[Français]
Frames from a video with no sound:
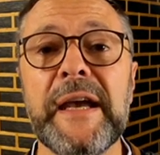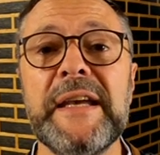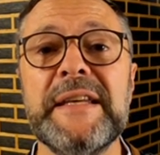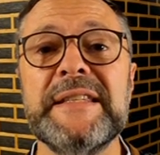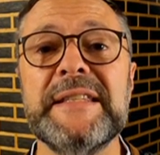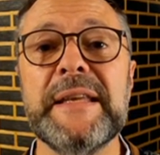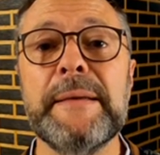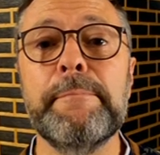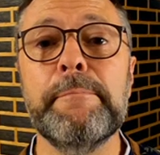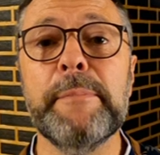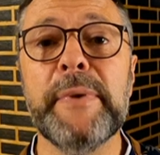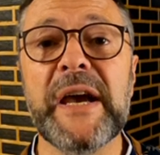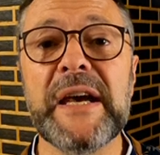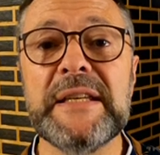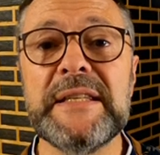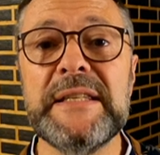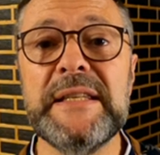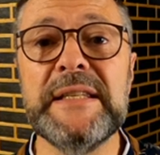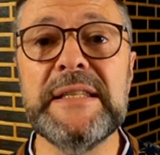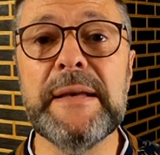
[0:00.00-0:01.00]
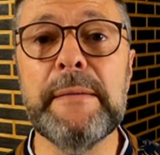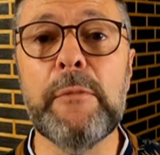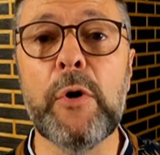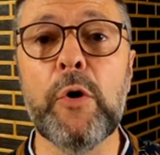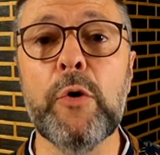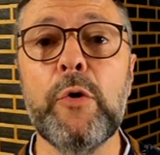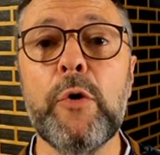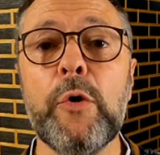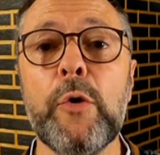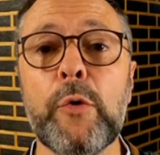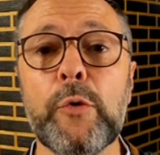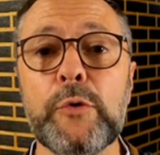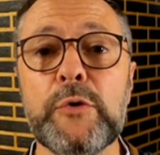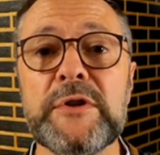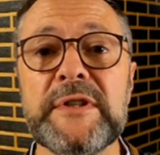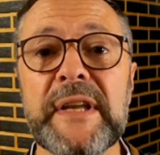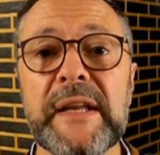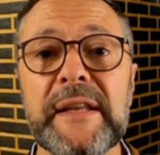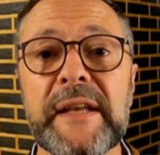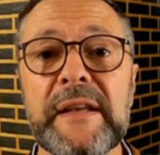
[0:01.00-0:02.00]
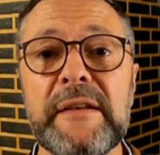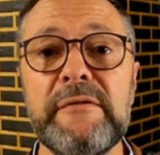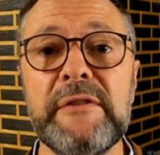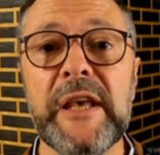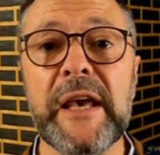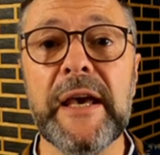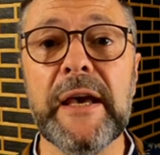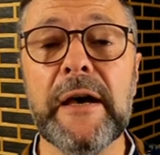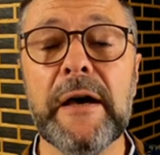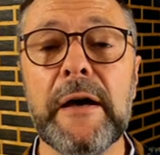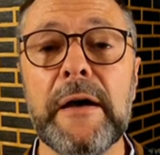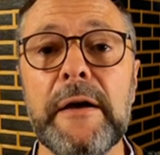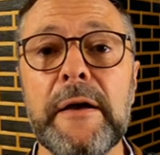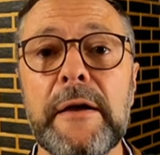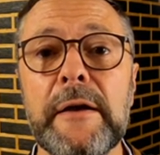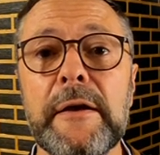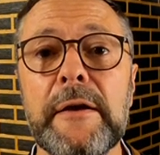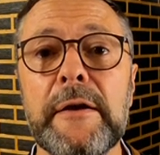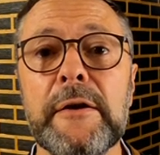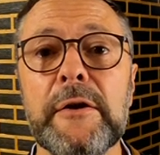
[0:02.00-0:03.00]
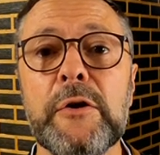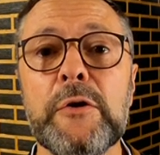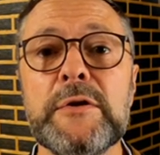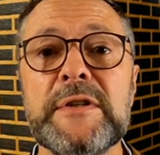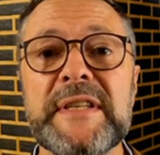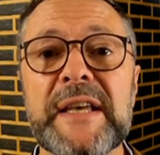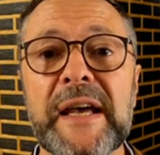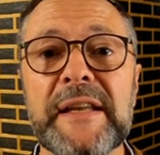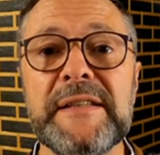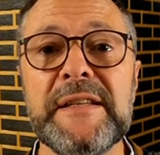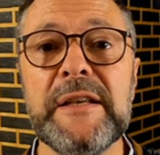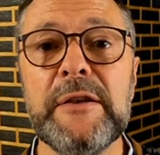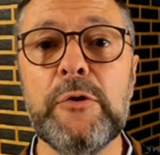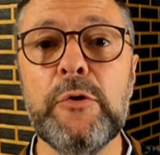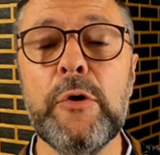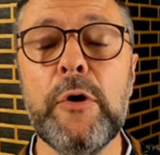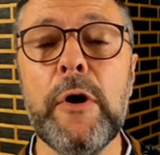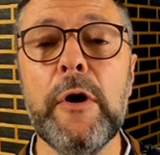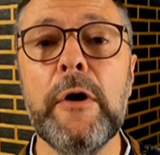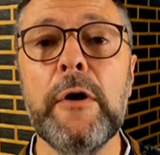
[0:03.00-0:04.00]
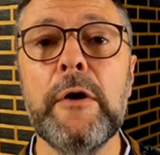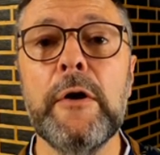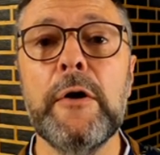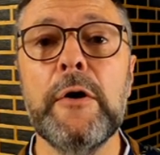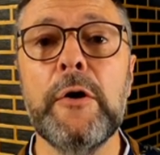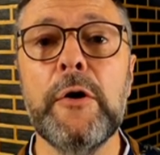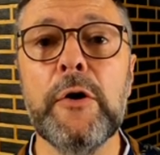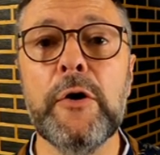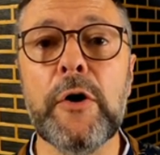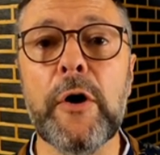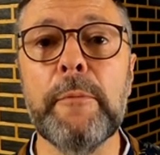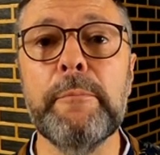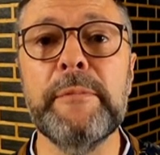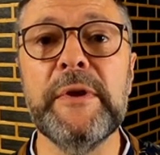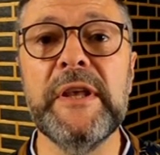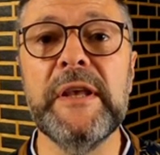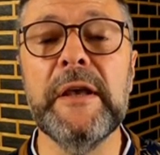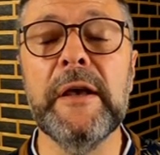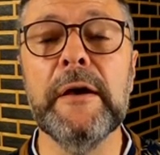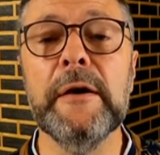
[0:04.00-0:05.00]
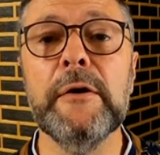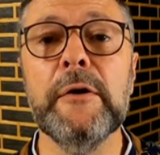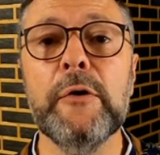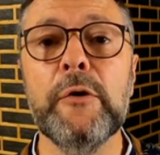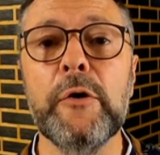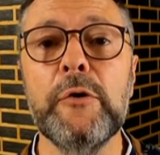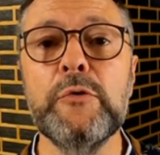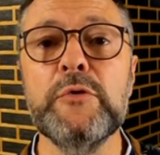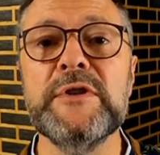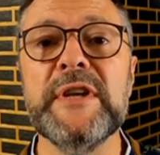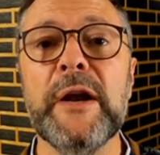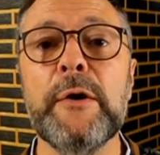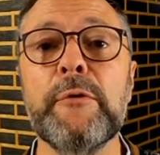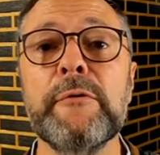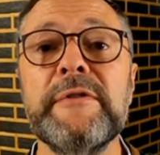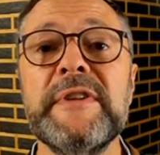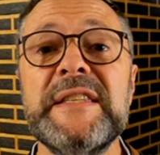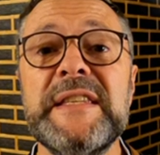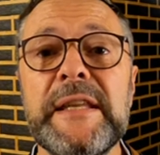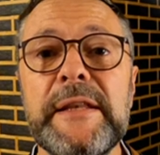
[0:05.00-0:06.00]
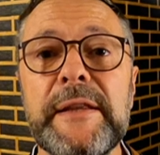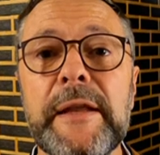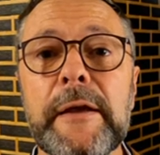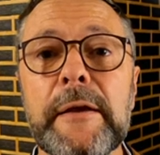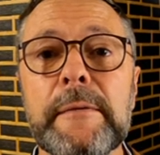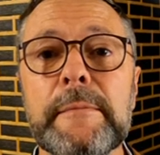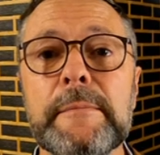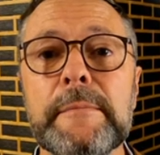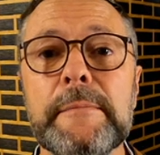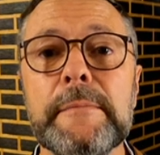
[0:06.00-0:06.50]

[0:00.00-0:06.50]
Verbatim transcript: et c'est précisément le long de cette rivière que s'articule le camping que nous allons visiter.